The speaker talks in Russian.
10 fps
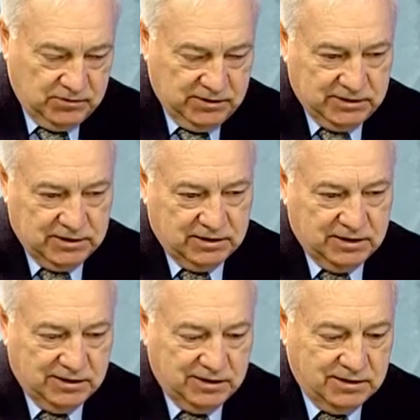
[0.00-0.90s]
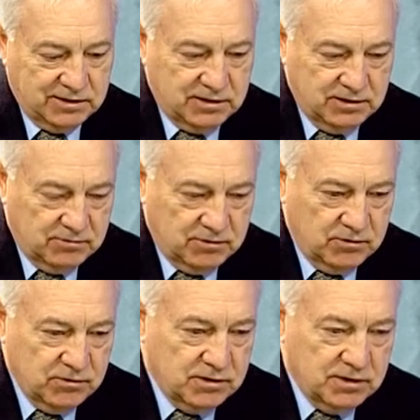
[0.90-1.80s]
десятки раз в
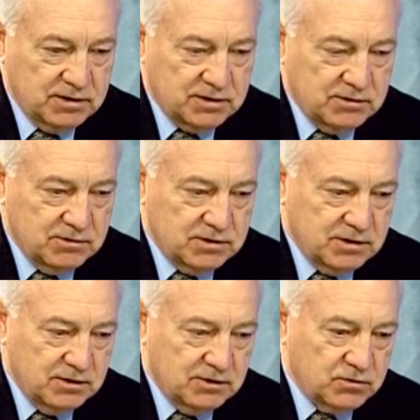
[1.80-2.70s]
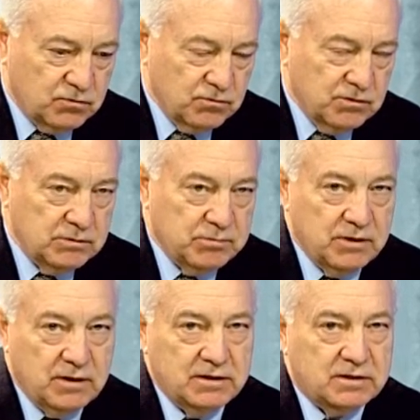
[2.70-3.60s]
районе детского сада, школы,
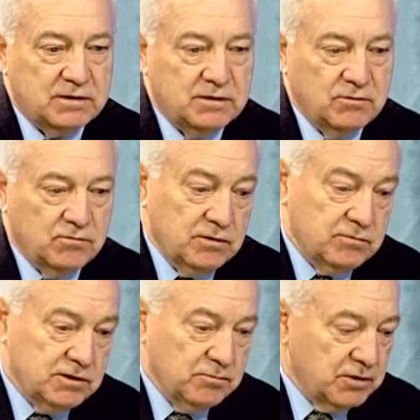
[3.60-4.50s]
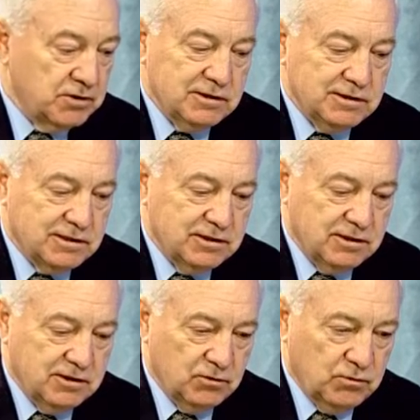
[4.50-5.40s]
плац, ну, на все практически
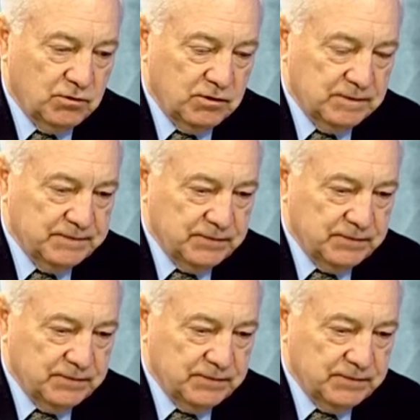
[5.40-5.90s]
территории.